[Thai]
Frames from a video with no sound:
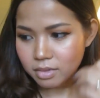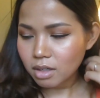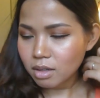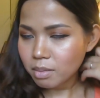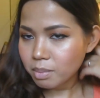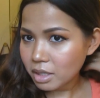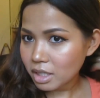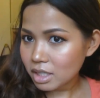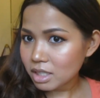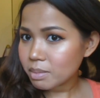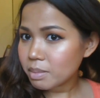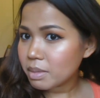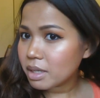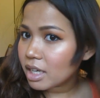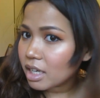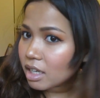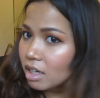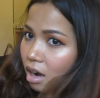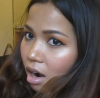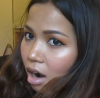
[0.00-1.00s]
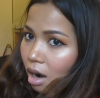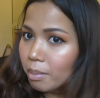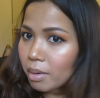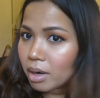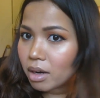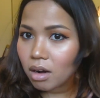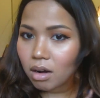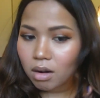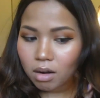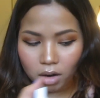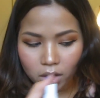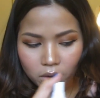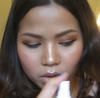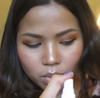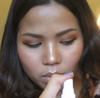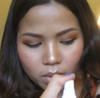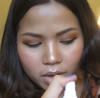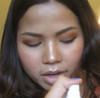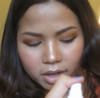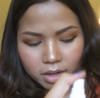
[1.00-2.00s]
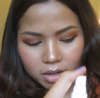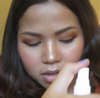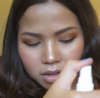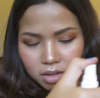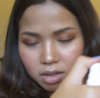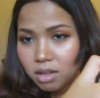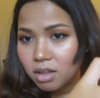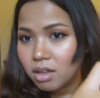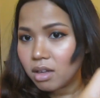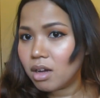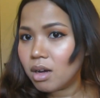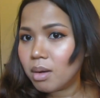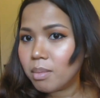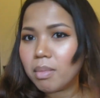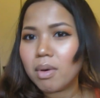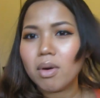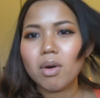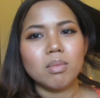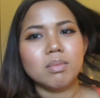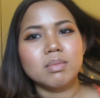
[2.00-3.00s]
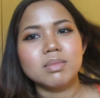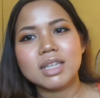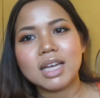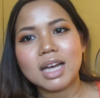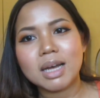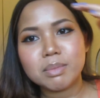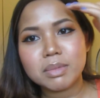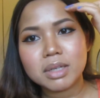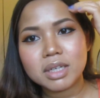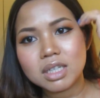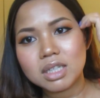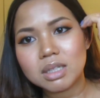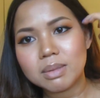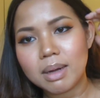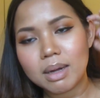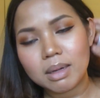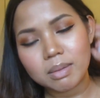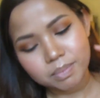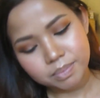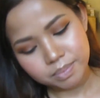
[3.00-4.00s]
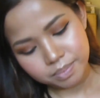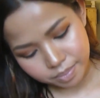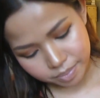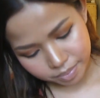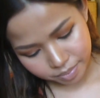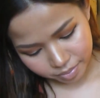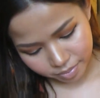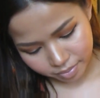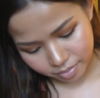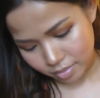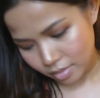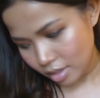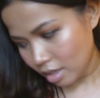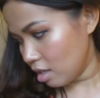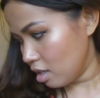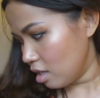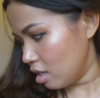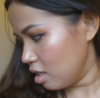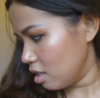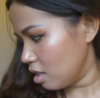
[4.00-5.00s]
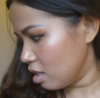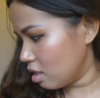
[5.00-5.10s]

มันก็จะมีกลิ่นหอมอ่อนๆด้วย ผมแดมนี่คือแบบย